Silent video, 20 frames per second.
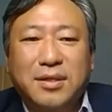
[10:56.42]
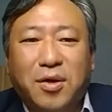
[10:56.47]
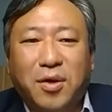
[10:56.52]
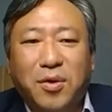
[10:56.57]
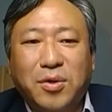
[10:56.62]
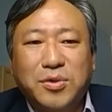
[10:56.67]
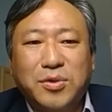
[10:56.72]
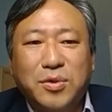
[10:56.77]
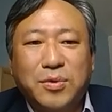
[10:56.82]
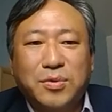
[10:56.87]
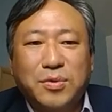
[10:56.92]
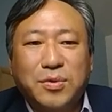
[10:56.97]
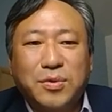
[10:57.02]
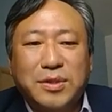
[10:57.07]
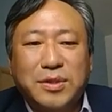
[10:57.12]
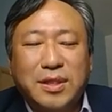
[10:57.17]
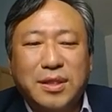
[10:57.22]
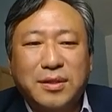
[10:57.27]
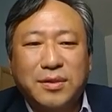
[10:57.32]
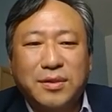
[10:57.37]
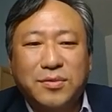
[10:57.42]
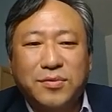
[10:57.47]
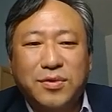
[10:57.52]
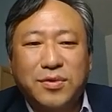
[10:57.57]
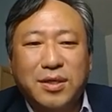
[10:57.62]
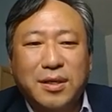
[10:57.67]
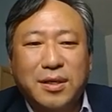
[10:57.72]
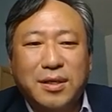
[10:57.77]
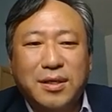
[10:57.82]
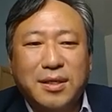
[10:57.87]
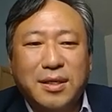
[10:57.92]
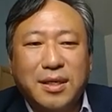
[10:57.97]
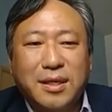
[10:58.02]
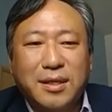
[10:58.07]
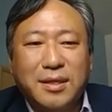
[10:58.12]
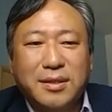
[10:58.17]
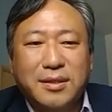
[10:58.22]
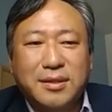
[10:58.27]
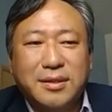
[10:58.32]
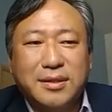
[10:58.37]
결론적으로 이제 우리가
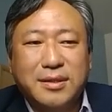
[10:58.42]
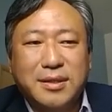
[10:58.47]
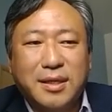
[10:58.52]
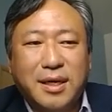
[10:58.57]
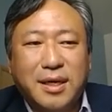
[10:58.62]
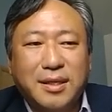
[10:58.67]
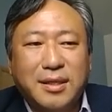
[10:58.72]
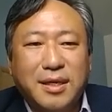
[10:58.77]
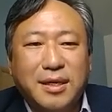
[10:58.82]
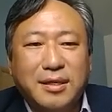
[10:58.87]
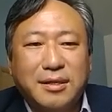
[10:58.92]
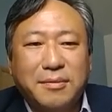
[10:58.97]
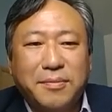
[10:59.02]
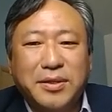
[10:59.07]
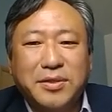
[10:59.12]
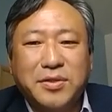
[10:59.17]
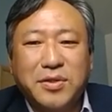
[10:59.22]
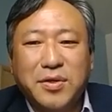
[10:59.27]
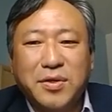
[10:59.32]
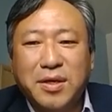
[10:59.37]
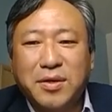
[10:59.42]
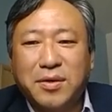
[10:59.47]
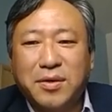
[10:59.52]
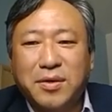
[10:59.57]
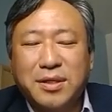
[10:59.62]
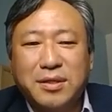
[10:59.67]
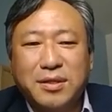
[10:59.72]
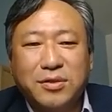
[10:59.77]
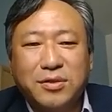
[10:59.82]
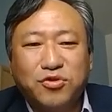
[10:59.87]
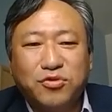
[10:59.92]
이렇게 그 하이테크 벤처의 역사를